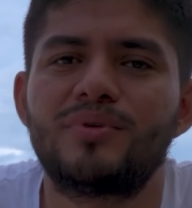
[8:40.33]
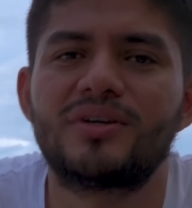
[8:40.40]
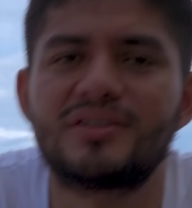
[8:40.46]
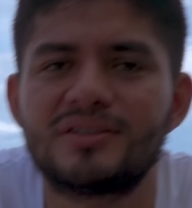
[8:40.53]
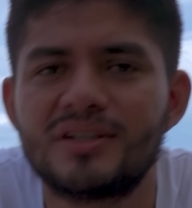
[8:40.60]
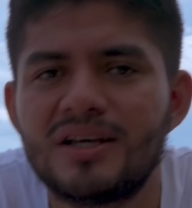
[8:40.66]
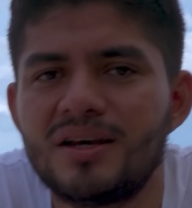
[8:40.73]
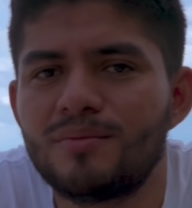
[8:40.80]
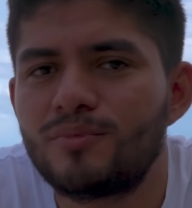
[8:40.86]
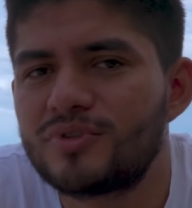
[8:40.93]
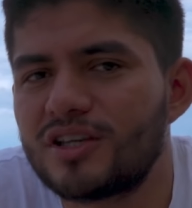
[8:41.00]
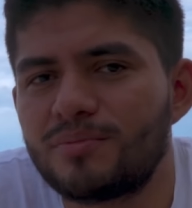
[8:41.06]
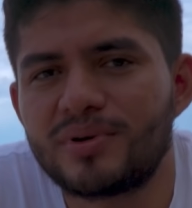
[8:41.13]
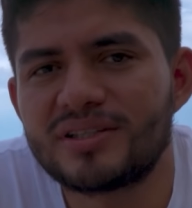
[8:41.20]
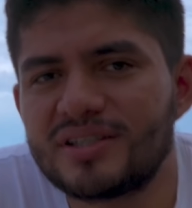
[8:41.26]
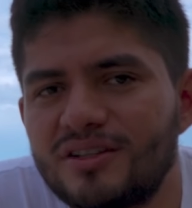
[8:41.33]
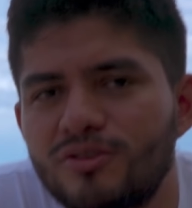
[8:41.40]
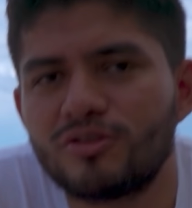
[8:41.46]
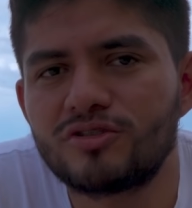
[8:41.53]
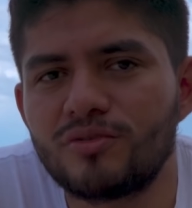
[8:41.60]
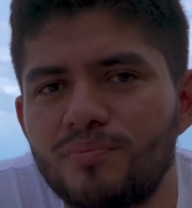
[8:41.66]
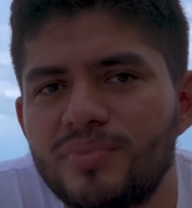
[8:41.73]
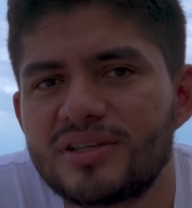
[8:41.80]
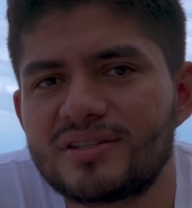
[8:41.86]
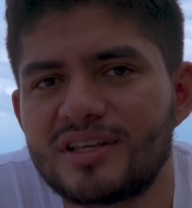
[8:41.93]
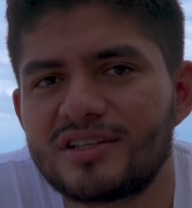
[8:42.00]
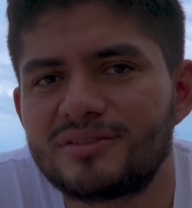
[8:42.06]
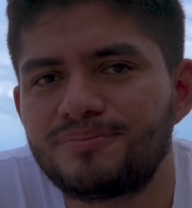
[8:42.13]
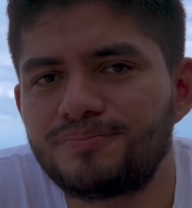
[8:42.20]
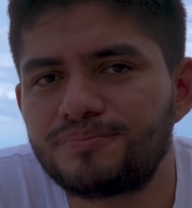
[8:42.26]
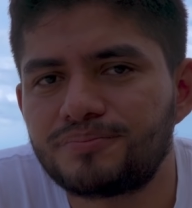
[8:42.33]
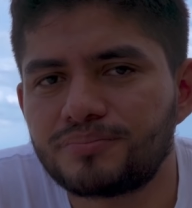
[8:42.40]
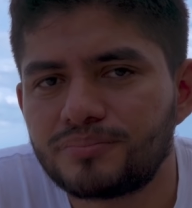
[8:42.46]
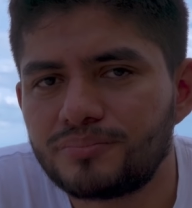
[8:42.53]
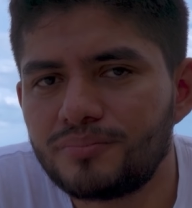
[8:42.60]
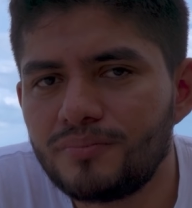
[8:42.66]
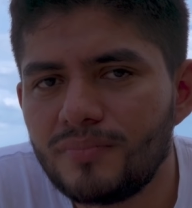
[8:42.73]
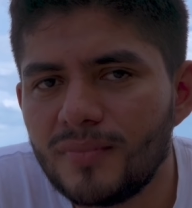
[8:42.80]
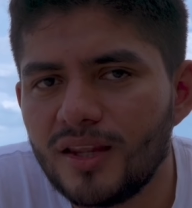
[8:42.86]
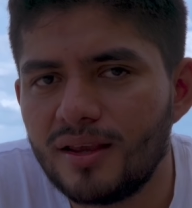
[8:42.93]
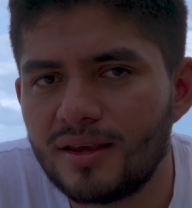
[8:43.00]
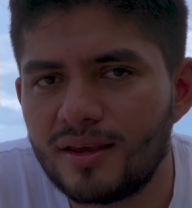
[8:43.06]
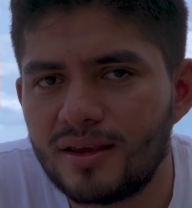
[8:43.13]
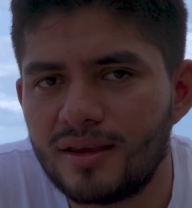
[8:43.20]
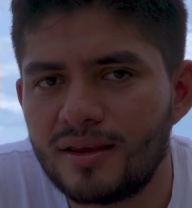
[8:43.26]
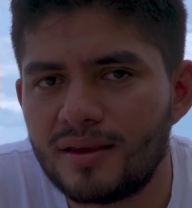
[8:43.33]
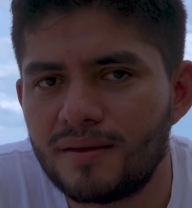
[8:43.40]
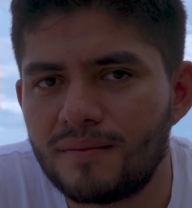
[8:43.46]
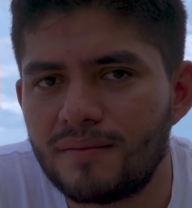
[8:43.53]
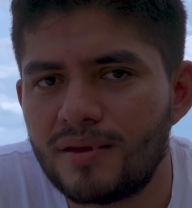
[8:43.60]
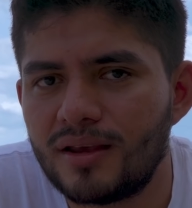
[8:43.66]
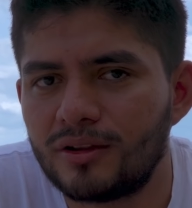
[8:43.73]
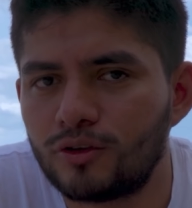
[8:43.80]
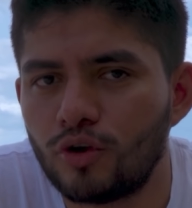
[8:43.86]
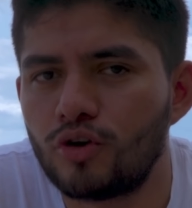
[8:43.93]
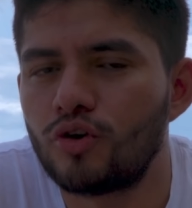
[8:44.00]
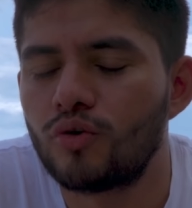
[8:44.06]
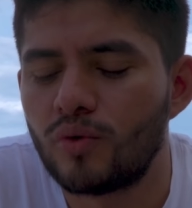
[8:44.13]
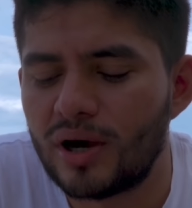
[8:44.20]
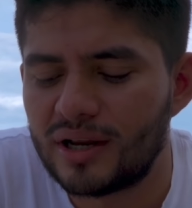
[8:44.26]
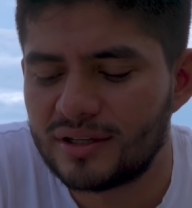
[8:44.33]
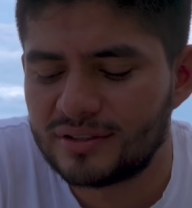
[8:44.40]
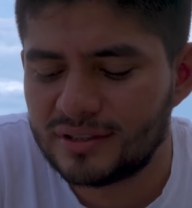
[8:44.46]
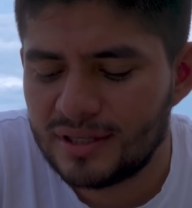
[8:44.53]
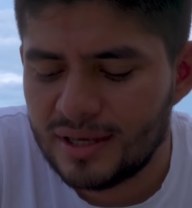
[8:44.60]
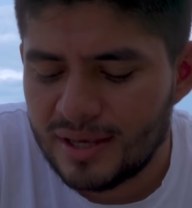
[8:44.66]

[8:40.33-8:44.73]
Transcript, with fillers: pues muchas veces no son vistas eh, en todos los lugares.